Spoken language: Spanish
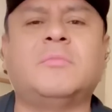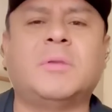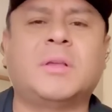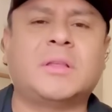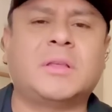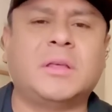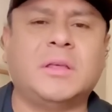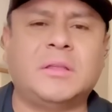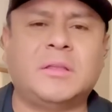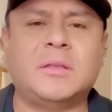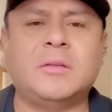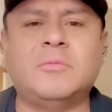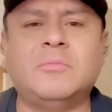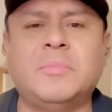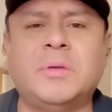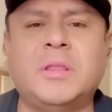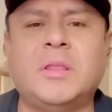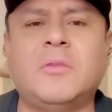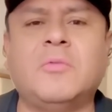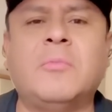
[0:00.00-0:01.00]
más que decir un
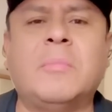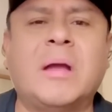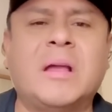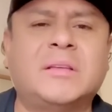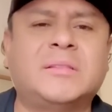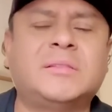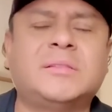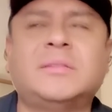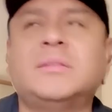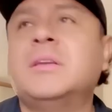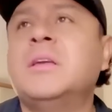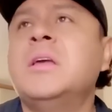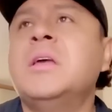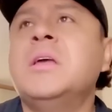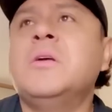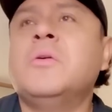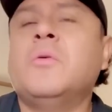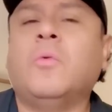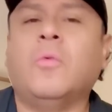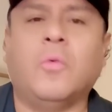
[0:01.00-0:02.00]
video más,
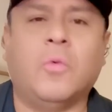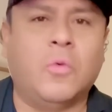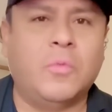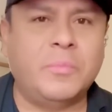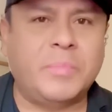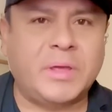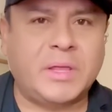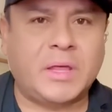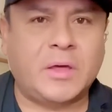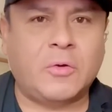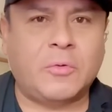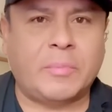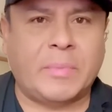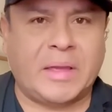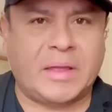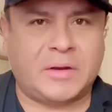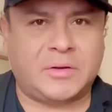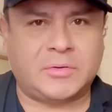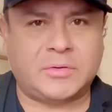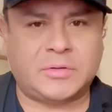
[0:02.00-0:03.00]
un video
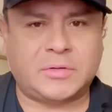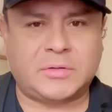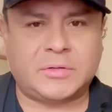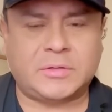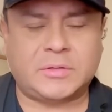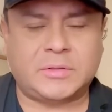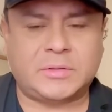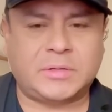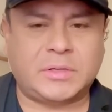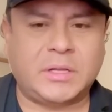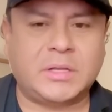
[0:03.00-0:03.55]
menos.